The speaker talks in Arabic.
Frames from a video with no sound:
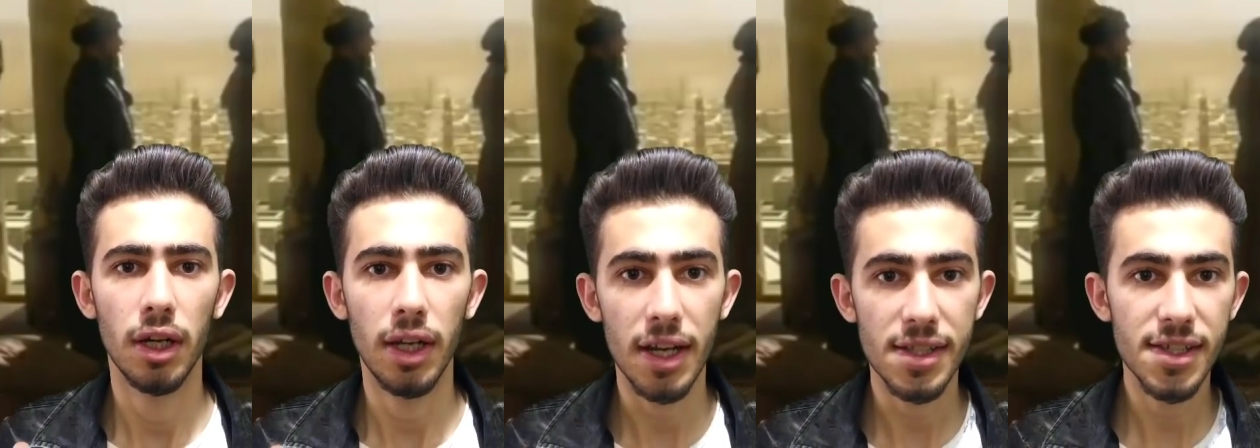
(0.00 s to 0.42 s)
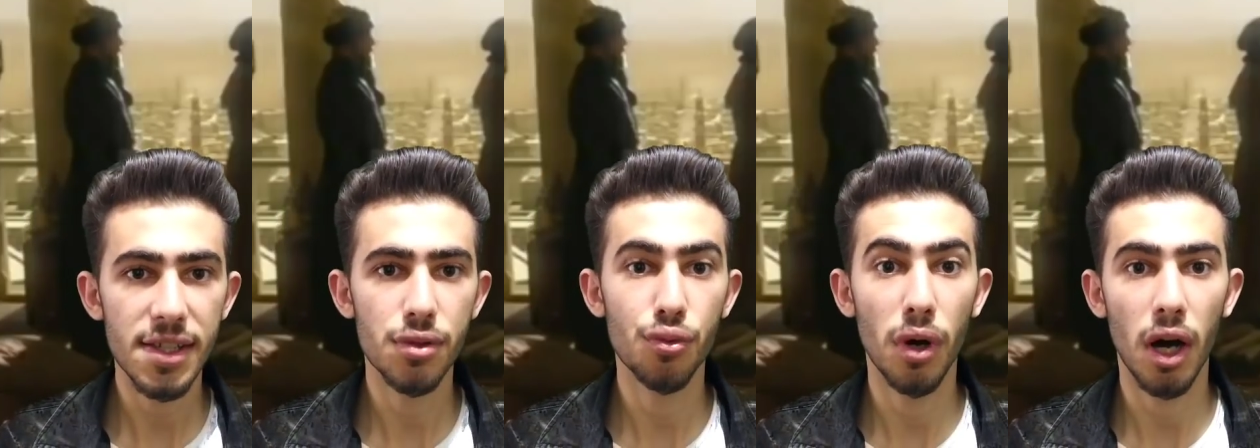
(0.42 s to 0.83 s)

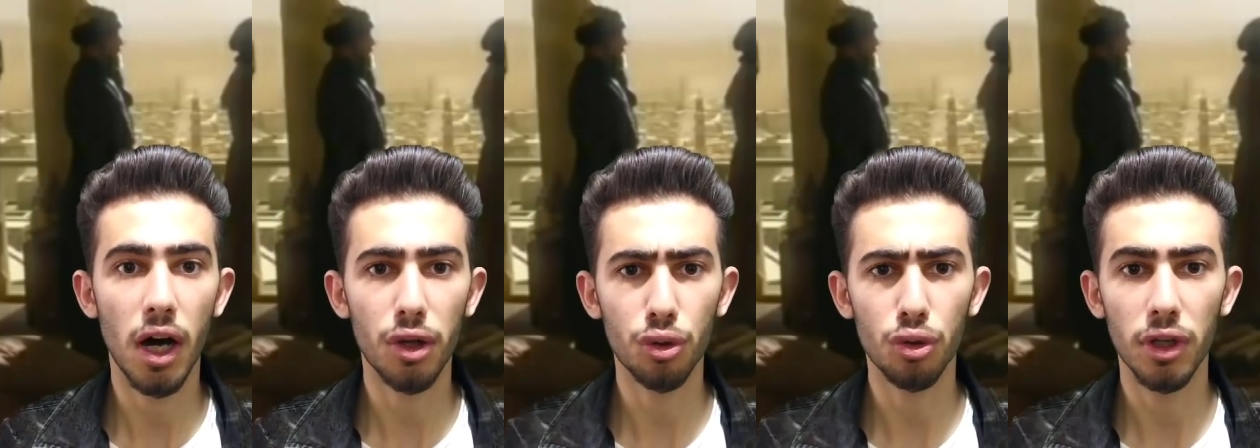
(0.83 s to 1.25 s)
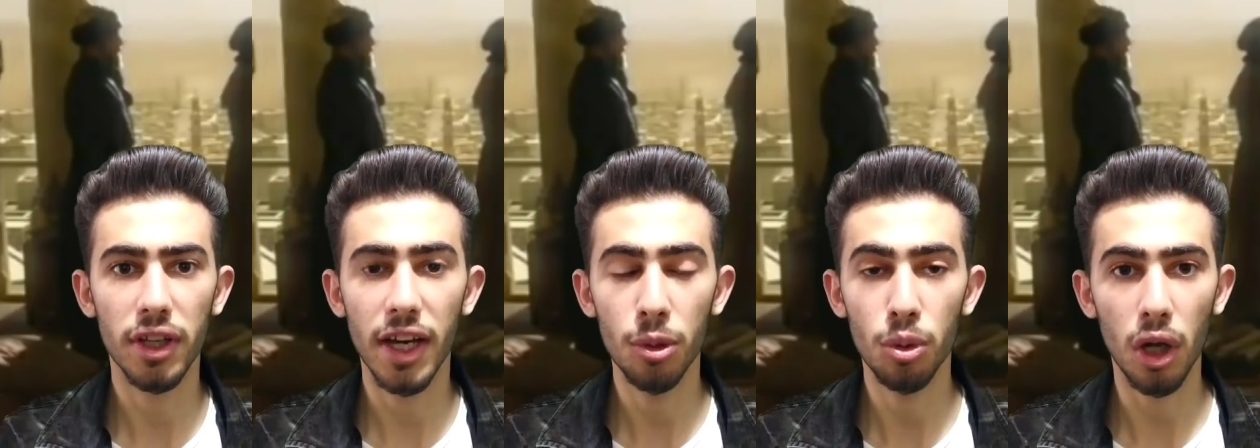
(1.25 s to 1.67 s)
العزيز وارطغرل
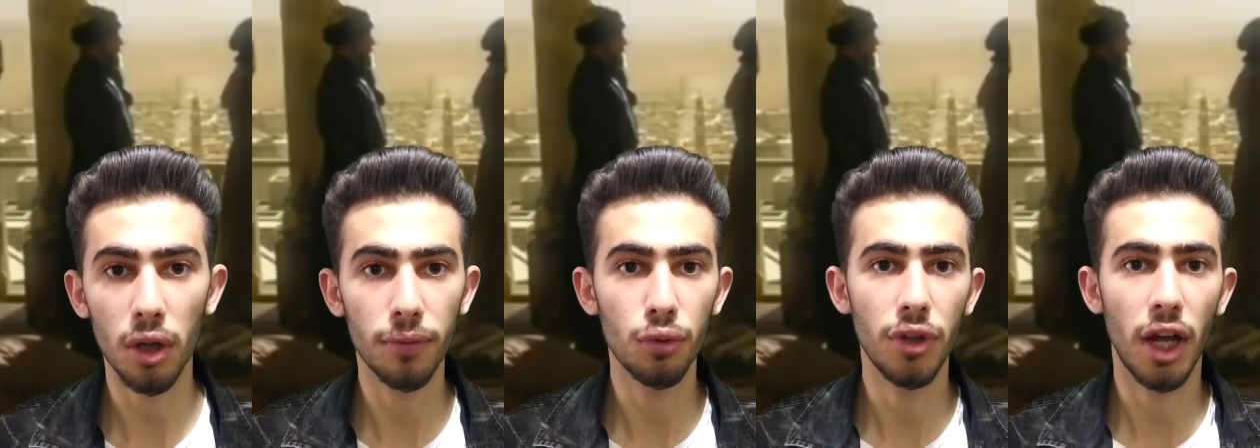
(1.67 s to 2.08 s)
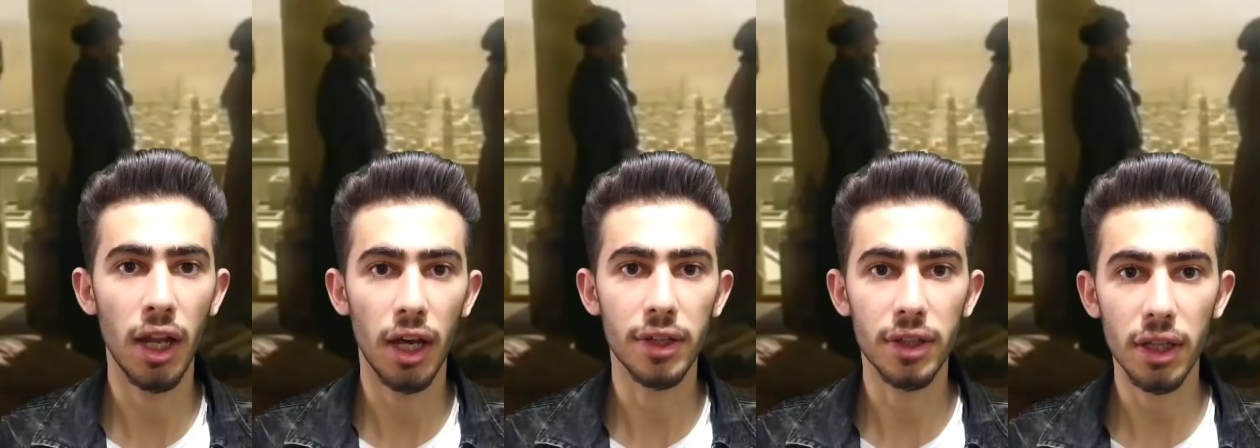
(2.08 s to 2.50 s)
كانوا يوقفون
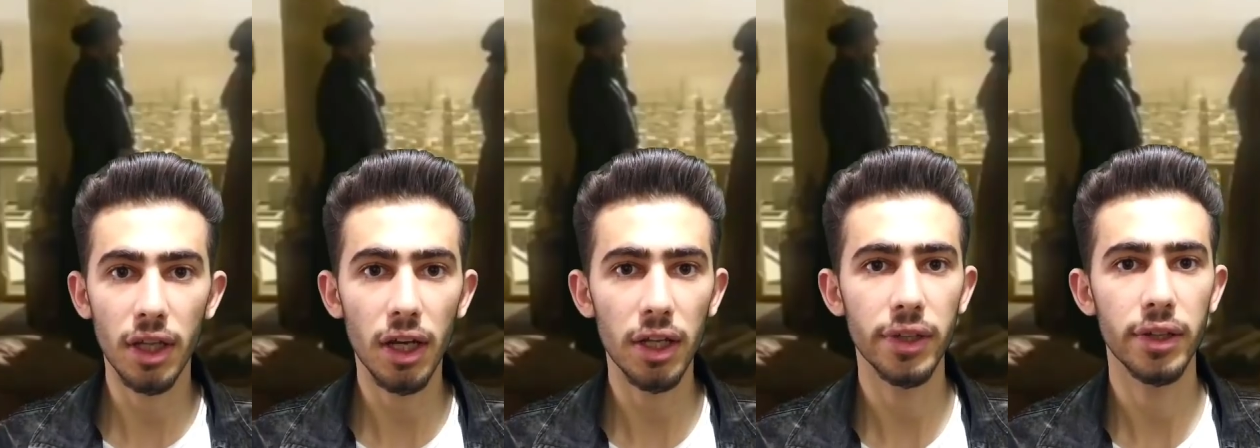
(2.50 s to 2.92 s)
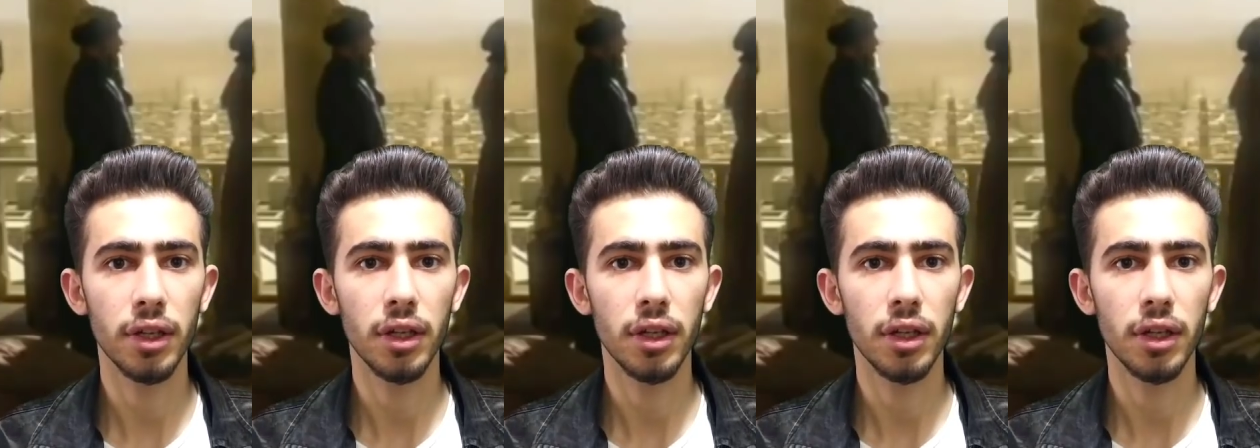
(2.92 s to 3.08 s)
على اطلال